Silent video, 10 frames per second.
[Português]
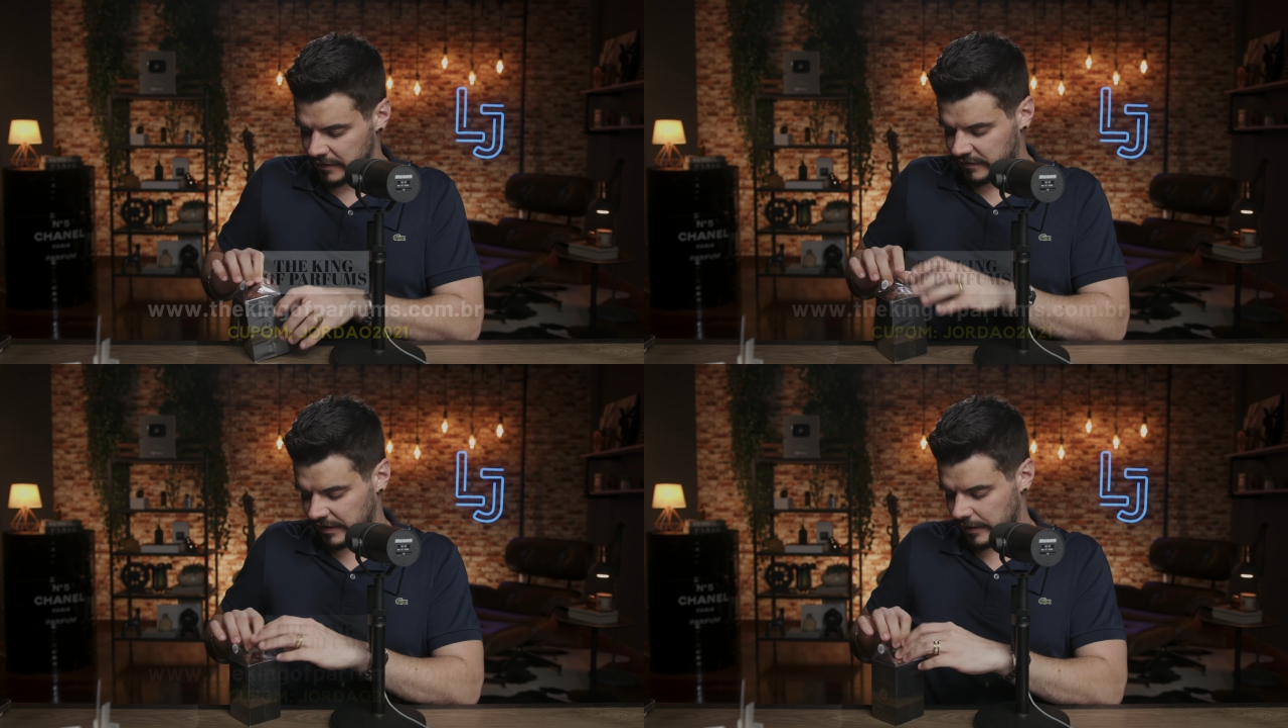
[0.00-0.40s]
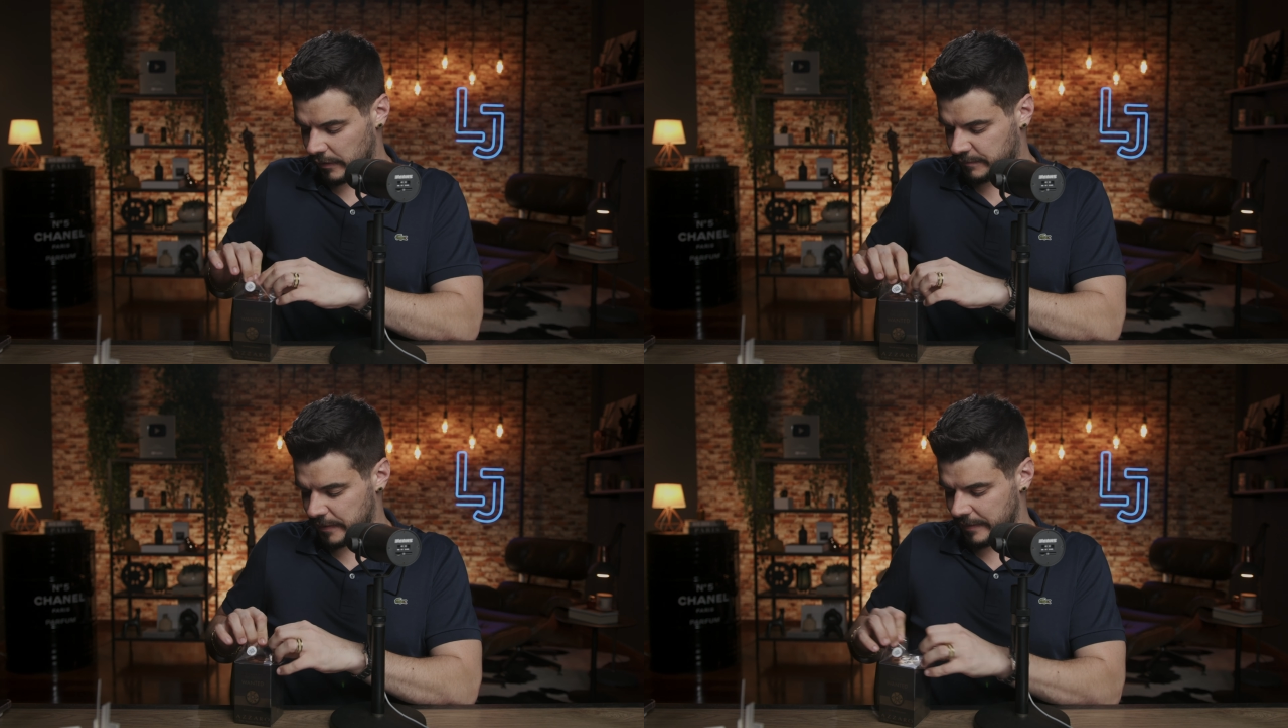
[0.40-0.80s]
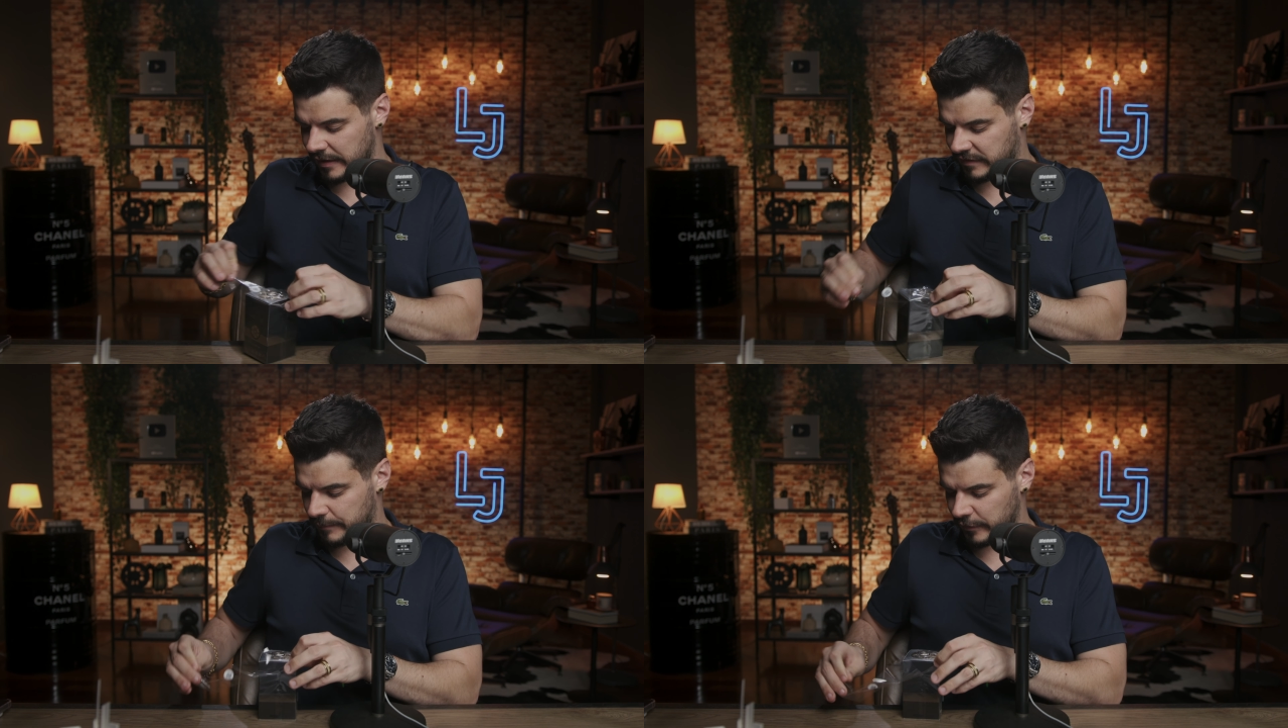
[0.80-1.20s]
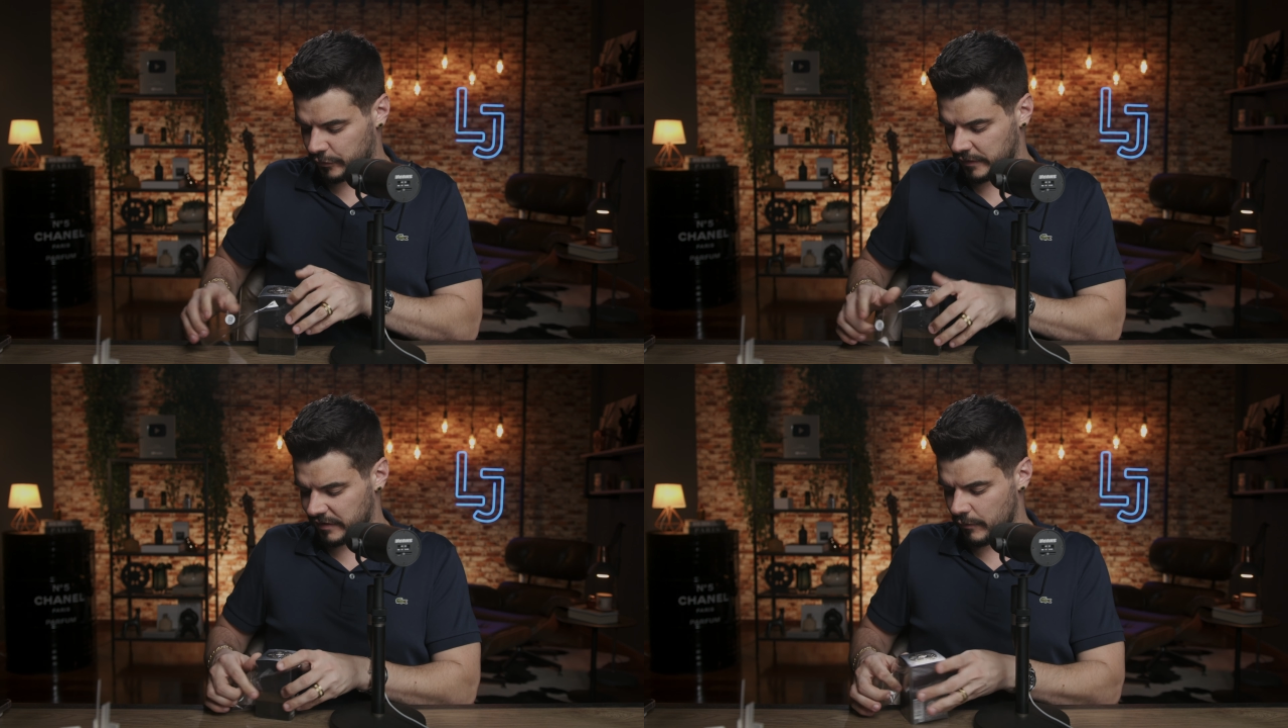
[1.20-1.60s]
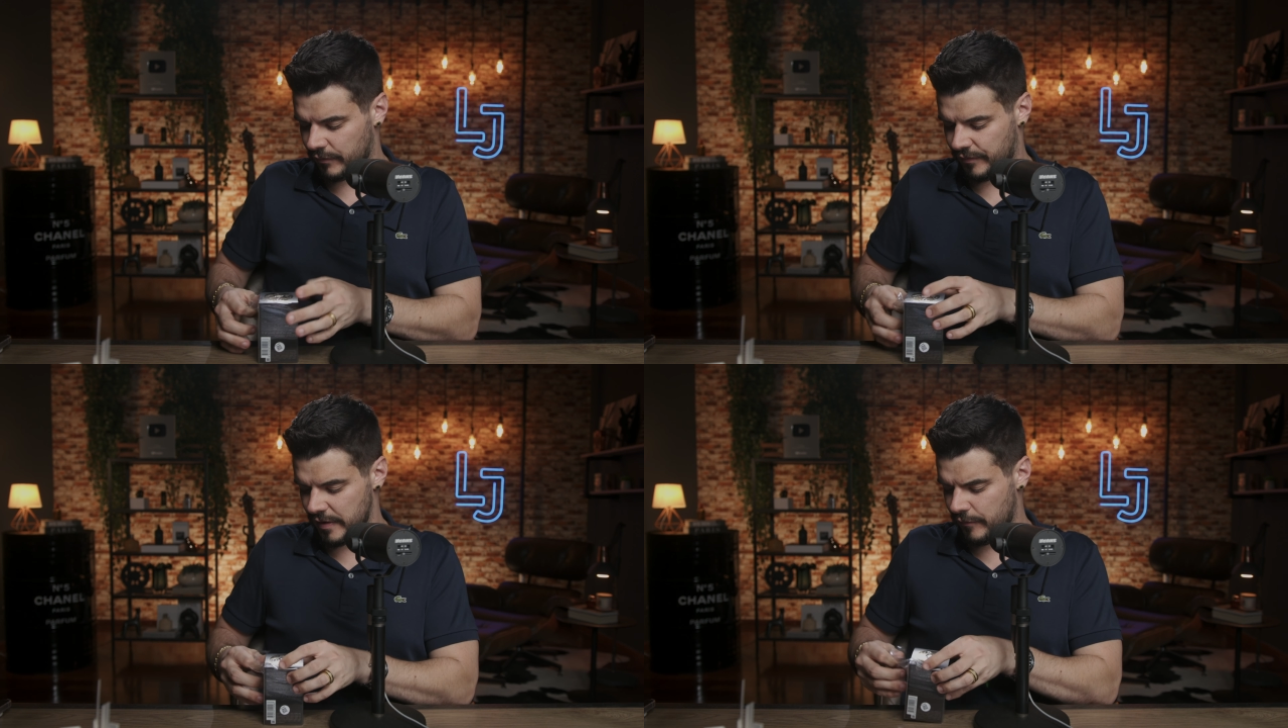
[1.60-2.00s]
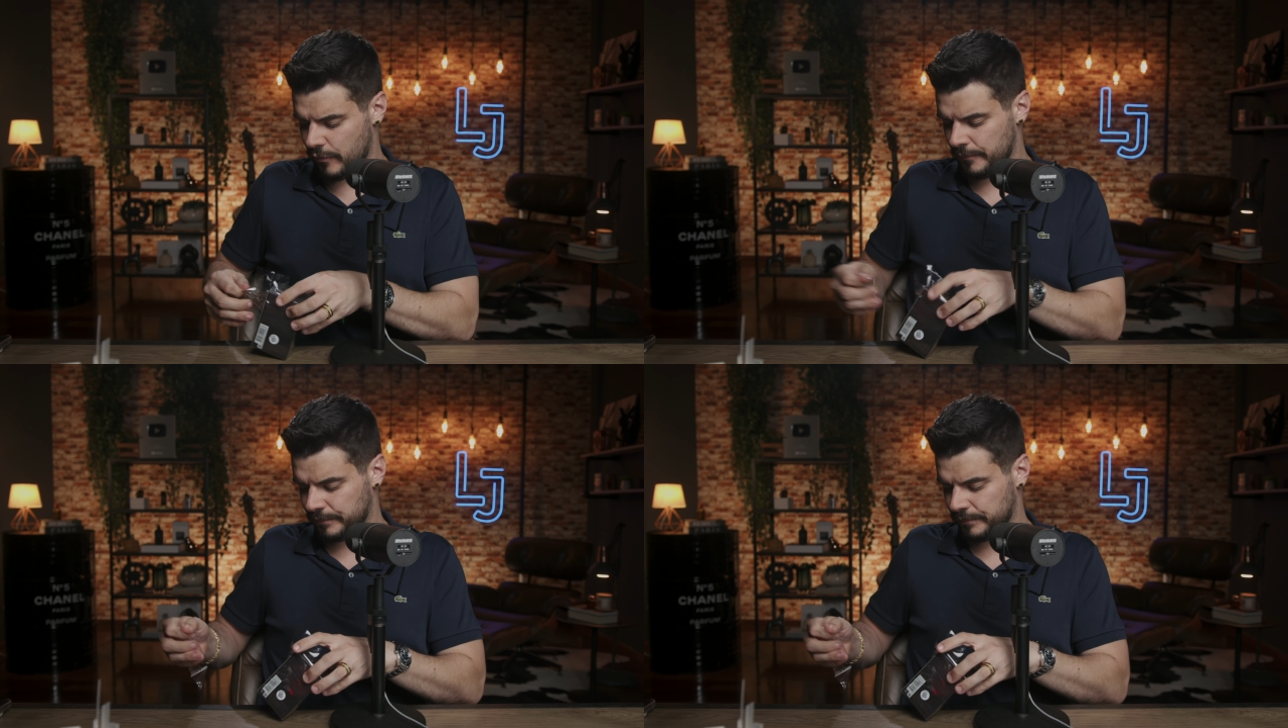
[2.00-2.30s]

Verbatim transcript: Serão as primeiras impressões ao vivo.